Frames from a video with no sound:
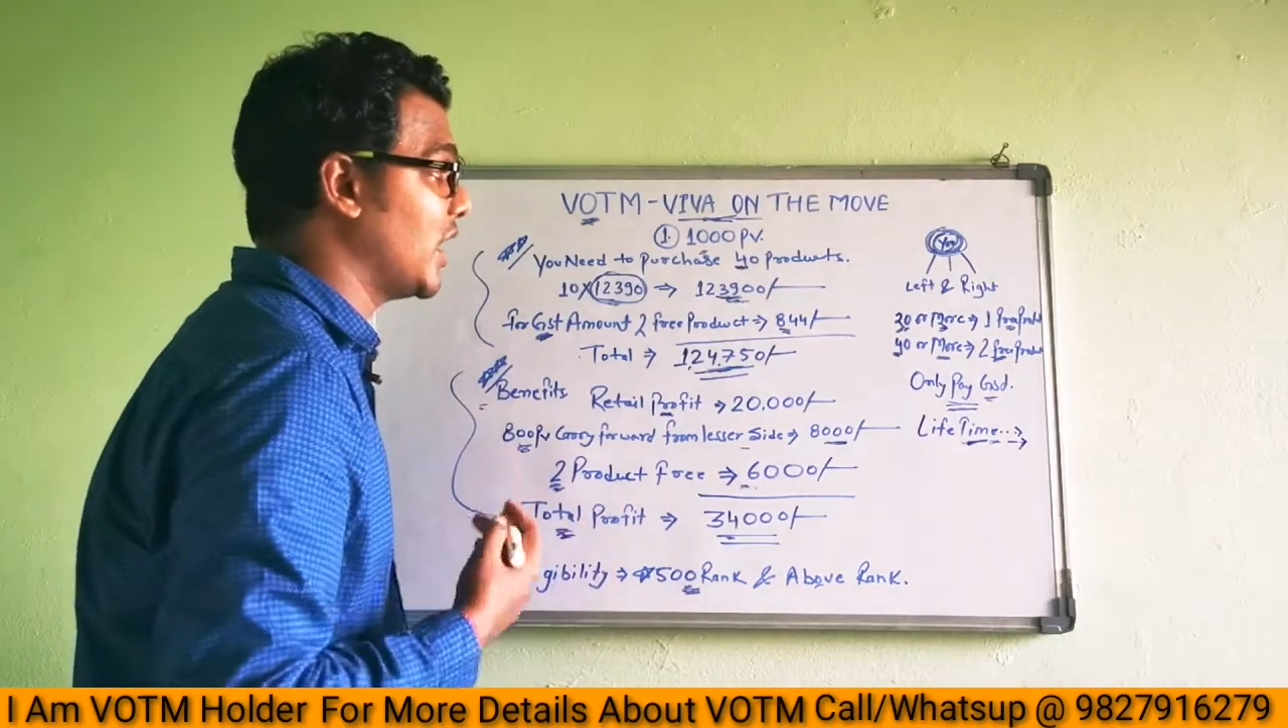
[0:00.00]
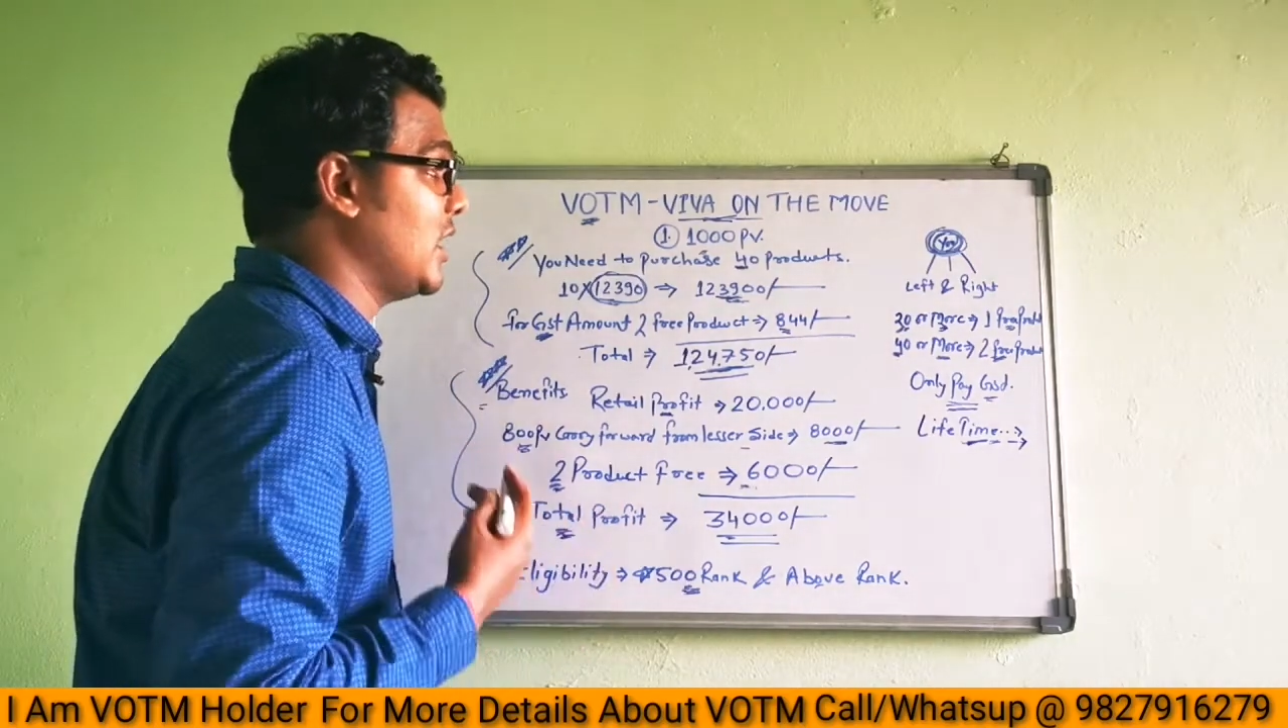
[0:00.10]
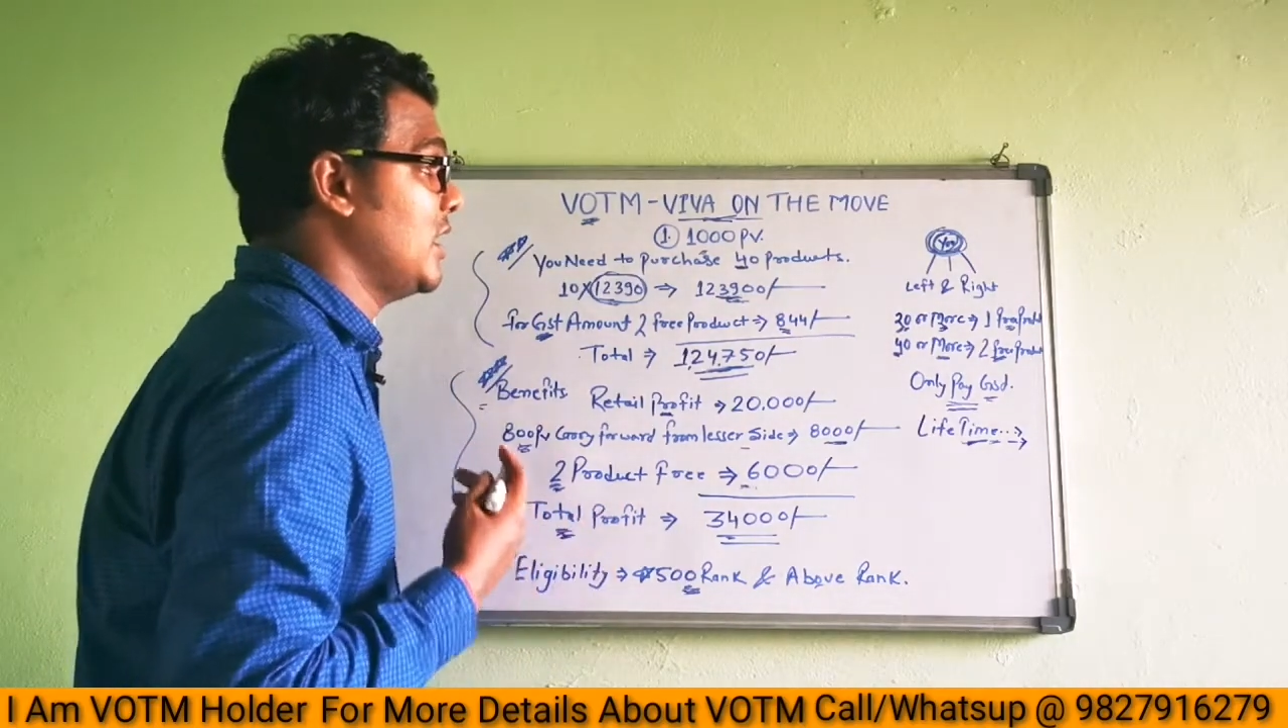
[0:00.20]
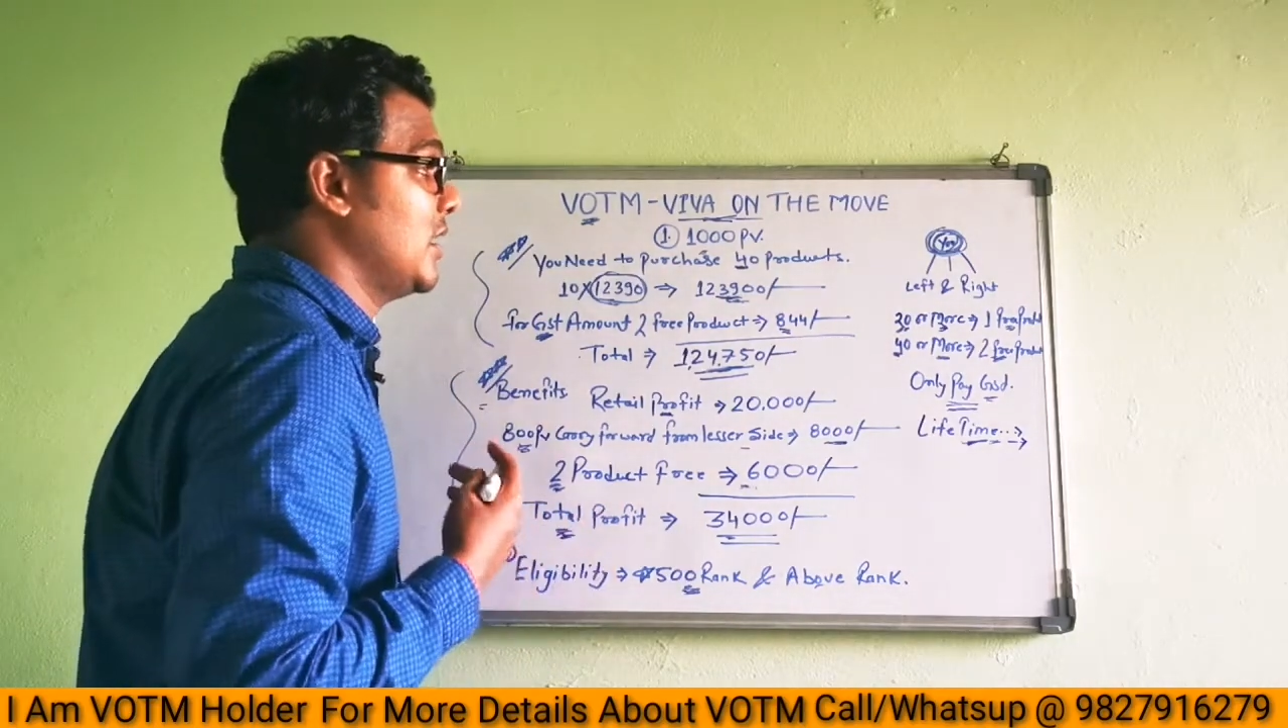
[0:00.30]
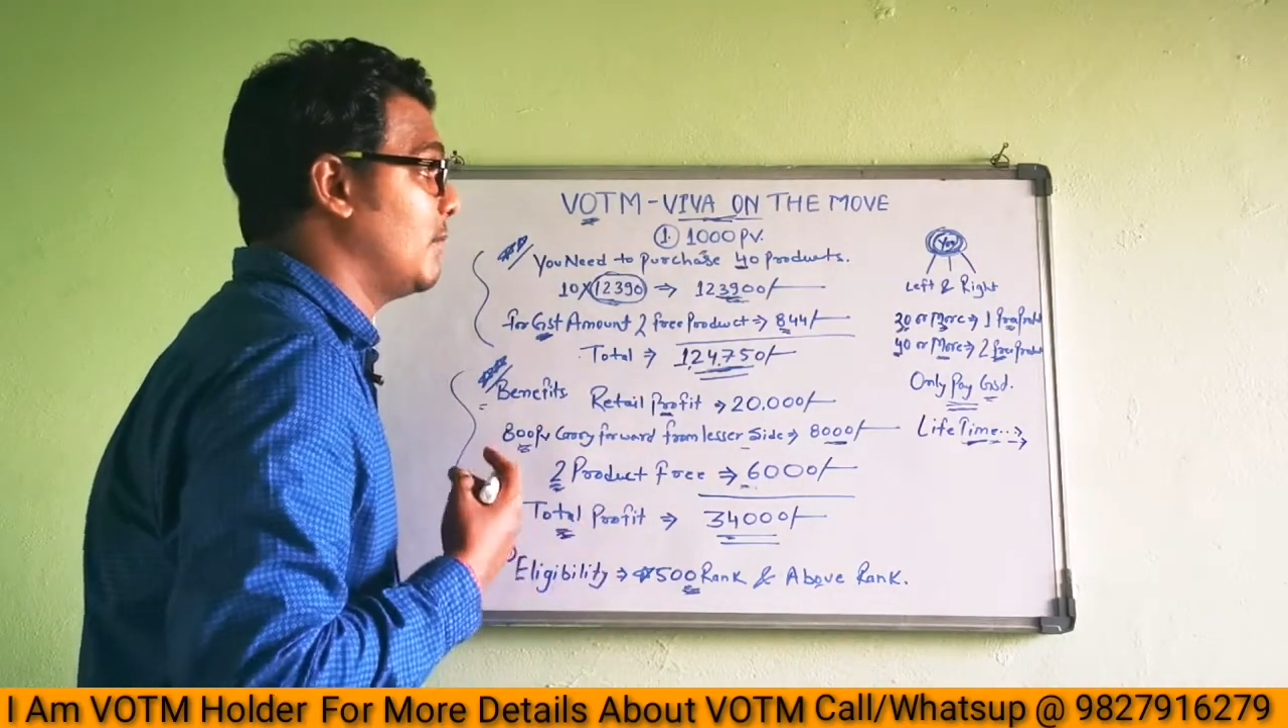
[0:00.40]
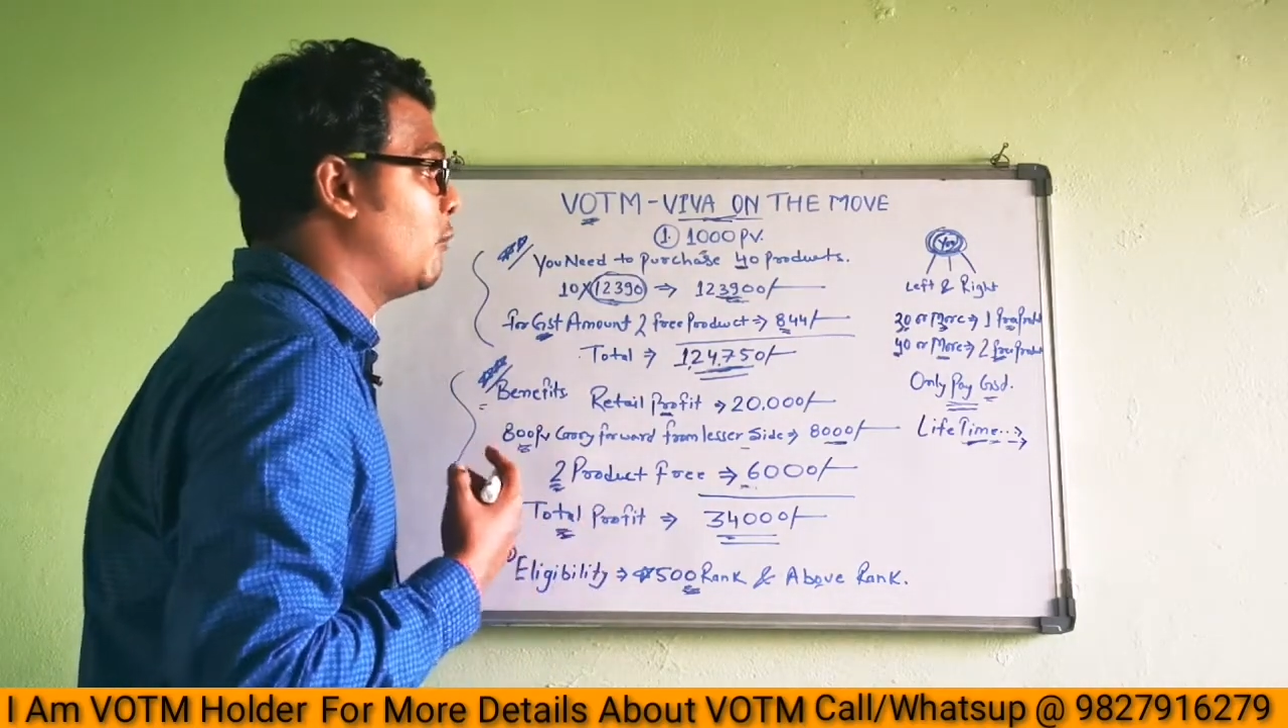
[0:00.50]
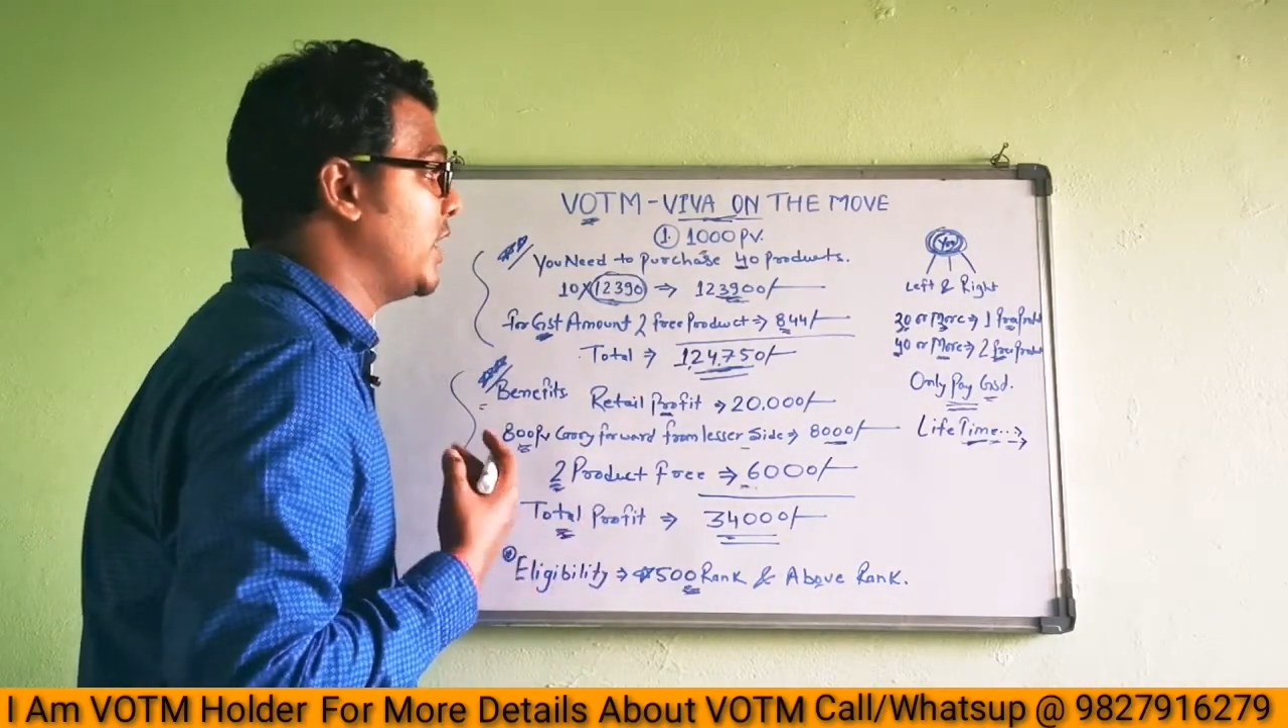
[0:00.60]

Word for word: रहा है